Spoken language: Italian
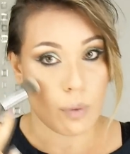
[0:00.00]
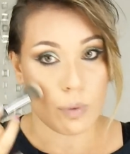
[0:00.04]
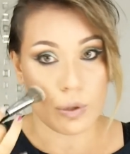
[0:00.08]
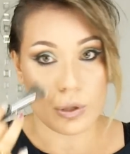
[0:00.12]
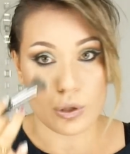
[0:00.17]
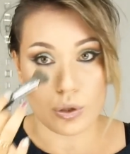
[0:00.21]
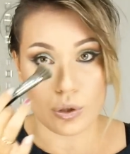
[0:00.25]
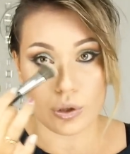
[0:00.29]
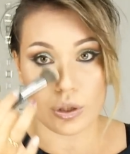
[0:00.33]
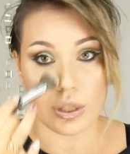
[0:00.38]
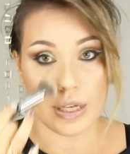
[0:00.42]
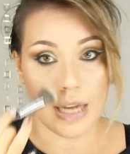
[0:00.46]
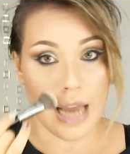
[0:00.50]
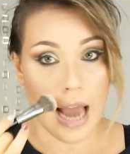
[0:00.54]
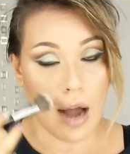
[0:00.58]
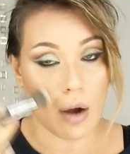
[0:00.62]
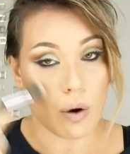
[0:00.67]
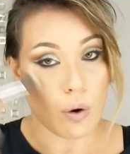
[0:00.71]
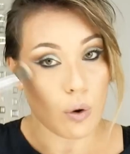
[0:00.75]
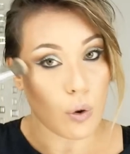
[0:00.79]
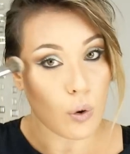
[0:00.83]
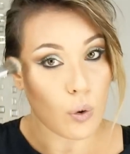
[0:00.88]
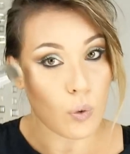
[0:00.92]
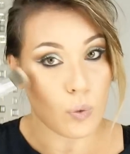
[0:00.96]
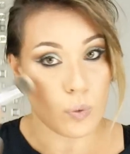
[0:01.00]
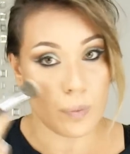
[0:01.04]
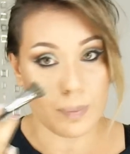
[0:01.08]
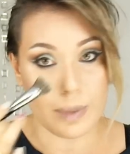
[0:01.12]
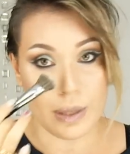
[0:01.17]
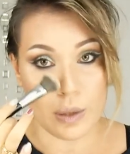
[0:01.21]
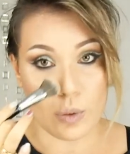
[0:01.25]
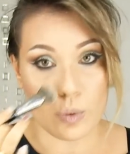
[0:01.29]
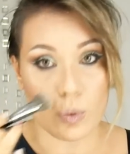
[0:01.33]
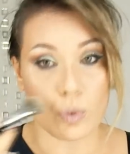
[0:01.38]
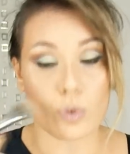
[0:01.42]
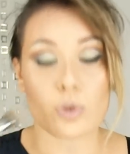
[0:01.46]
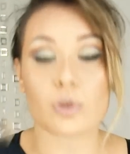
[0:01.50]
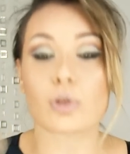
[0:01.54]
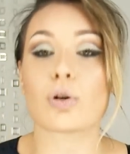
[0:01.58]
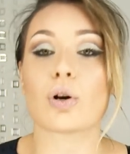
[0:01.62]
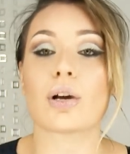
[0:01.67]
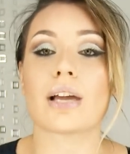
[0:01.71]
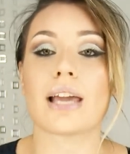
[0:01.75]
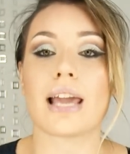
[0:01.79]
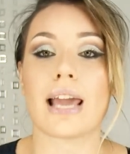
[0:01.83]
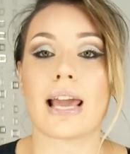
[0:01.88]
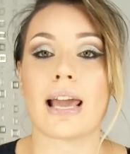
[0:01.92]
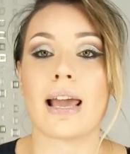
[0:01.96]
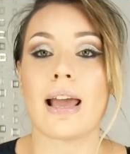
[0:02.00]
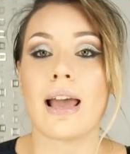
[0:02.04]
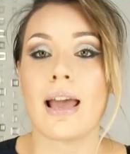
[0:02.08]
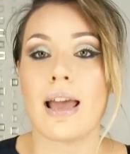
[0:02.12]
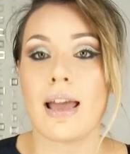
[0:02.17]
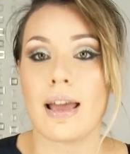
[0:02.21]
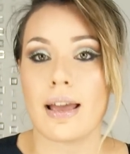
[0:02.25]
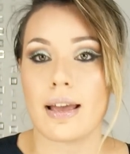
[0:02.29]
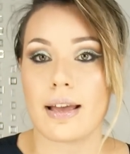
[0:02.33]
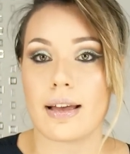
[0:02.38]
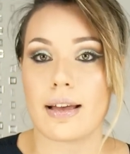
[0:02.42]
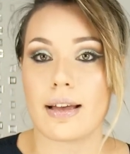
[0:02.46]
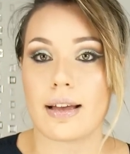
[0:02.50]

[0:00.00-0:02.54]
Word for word: questo triangolo luminoso che eh,